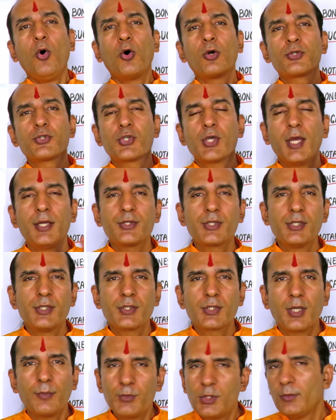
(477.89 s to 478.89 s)
और चाहे इसकी
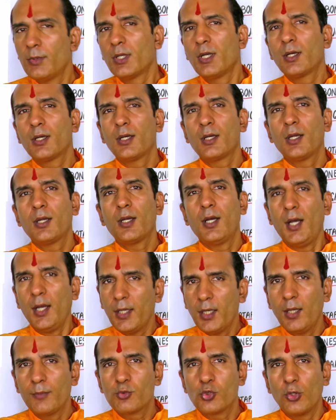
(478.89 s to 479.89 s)
सब्जी बना करके
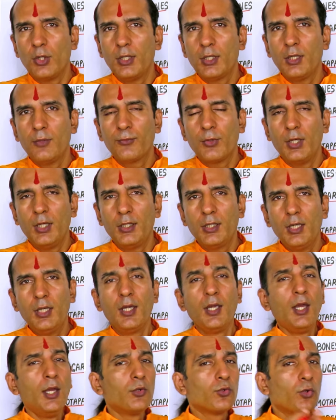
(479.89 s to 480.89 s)
खाएं आप चोले की फले की
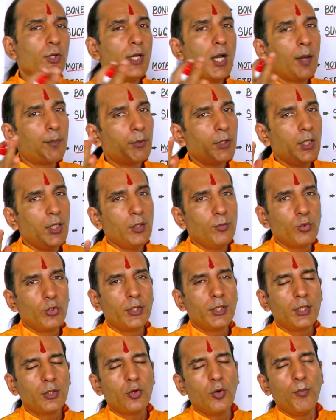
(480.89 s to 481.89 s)
तो ये आपकी
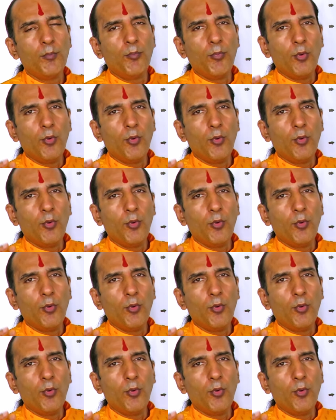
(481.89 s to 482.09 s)
इम्यूनिटी को